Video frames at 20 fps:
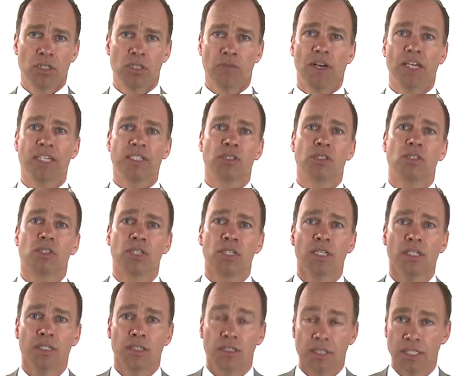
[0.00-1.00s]

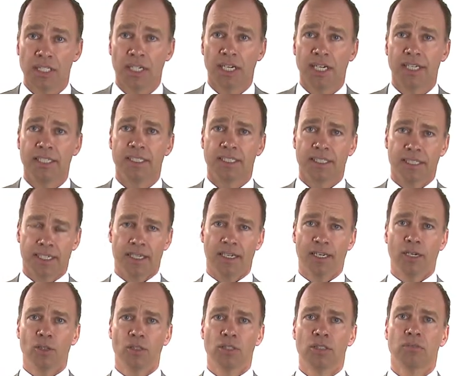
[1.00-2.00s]
Zweitens Sicherheit in der
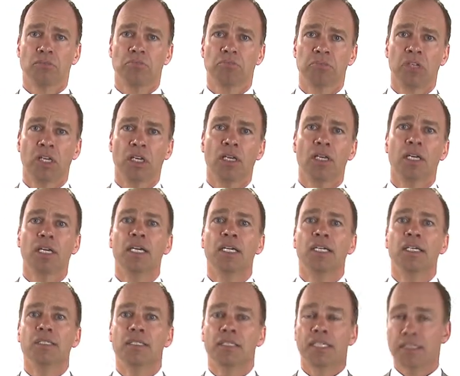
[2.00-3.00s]
Cloud.
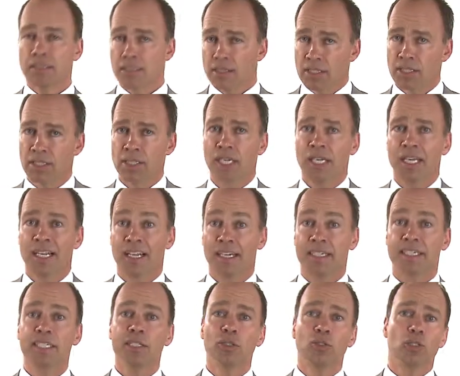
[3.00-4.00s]
Drittens
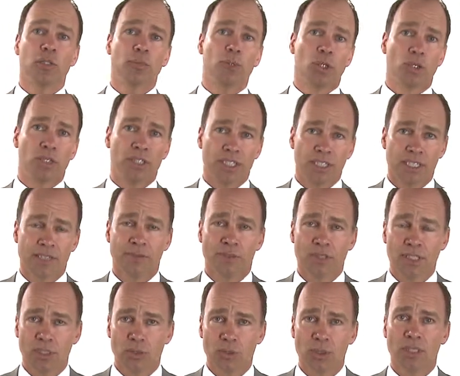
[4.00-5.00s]
Lackierung im Kontext
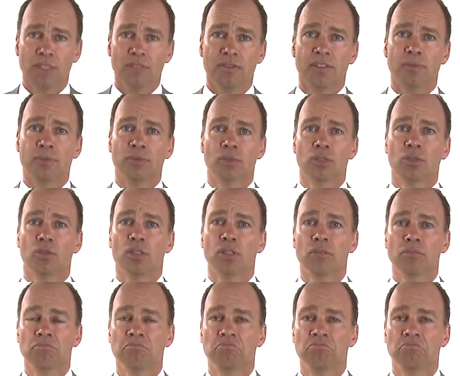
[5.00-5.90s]
von Industrie 4.0.